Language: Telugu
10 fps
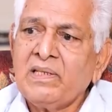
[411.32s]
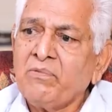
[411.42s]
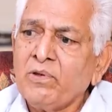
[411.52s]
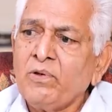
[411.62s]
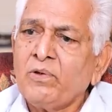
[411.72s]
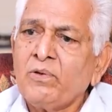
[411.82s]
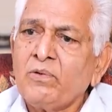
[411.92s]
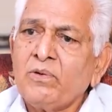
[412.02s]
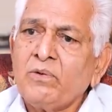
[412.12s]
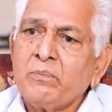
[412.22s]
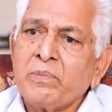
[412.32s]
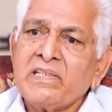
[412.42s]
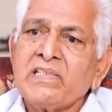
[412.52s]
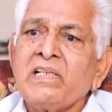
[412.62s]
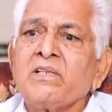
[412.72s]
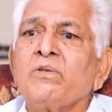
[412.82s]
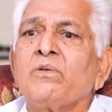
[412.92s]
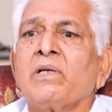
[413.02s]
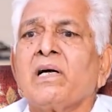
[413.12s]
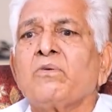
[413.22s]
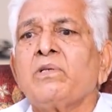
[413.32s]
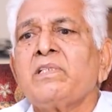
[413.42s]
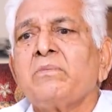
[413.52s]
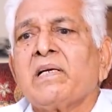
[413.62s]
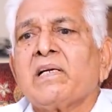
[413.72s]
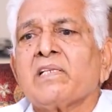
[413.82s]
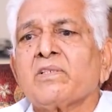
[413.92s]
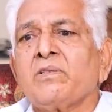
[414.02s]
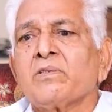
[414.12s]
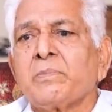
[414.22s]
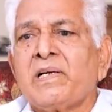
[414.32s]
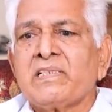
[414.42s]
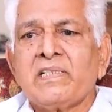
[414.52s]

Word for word: ఎవరో ప్రత్యేకం నా గురించి మెడ్రాస్లో స్ప్రెడ్